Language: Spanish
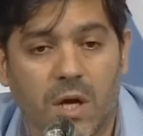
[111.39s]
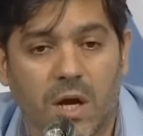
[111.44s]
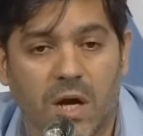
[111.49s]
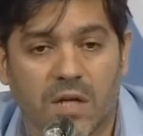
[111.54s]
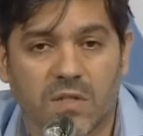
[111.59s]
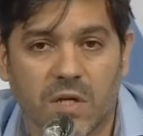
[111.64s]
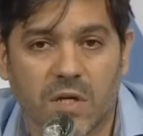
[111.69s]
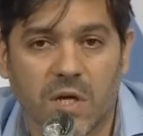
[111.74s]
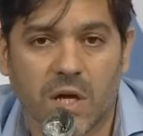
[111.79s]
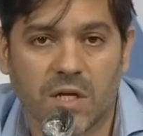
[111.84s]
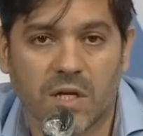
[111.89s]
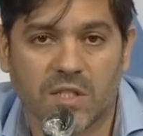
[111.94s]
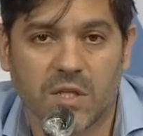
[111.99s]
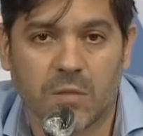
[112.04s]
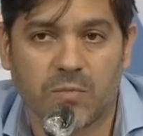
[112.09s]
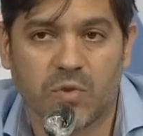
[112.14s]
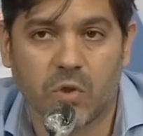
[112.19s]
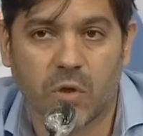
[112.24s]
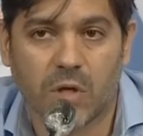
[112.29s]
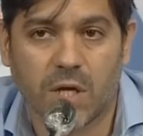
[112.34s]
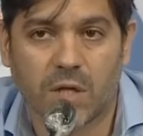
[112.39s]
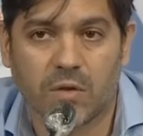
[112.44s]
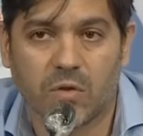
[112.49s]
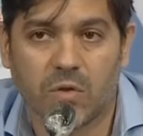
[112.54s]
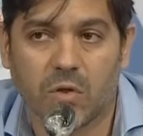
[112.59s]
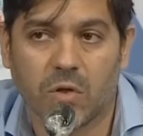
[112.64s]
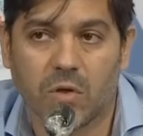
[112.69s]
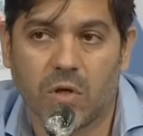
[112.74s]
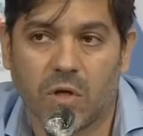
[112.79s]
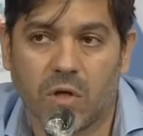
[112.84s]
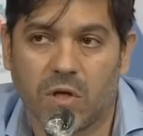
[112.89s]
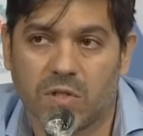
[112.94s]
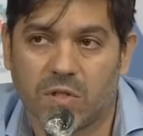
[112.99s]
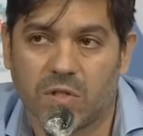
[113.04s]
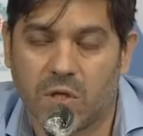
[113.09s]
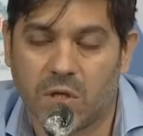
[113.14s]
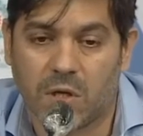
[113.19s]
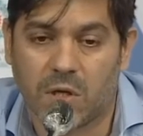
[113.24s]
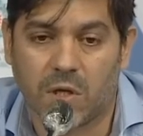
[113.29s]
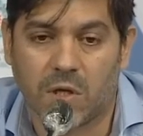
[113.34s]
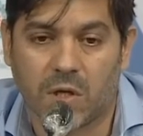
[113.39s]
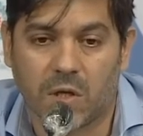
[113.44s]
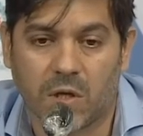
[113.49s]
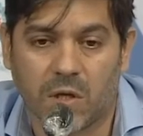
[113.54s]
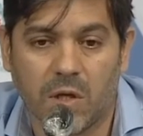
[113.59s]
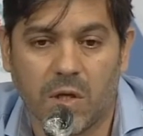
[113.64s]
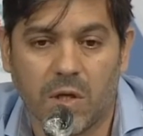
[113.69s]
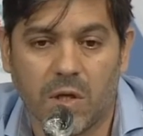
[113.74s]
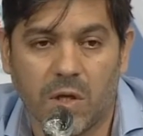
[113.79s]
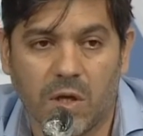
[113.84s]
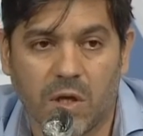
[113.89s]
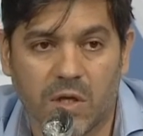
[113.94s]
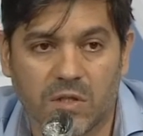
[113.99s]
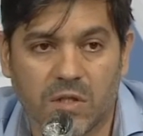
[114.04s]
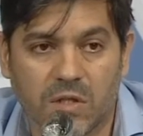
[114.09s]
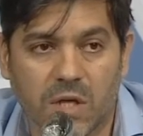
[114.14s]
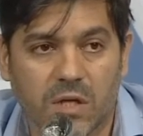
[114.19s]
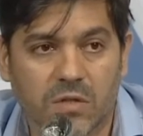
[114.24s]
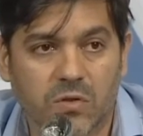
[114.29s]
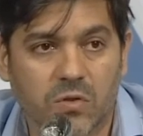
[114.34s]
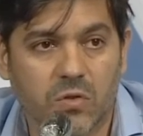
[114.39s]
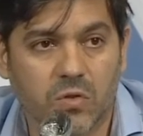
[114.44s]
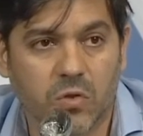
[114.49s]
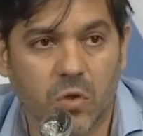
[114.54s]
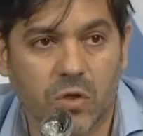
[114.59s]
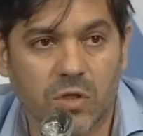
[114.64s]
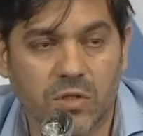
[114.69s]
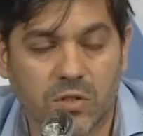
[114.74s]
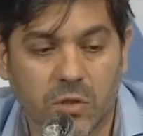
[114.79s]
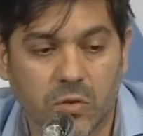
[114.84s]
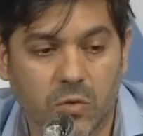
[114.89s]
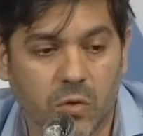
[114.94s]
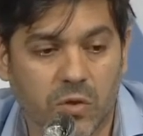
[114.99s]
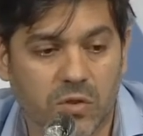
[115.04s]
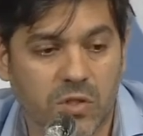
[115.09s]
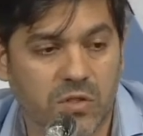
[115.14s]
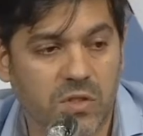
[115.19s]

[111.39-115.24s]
a seguir recepcionando ese esas solicitudes.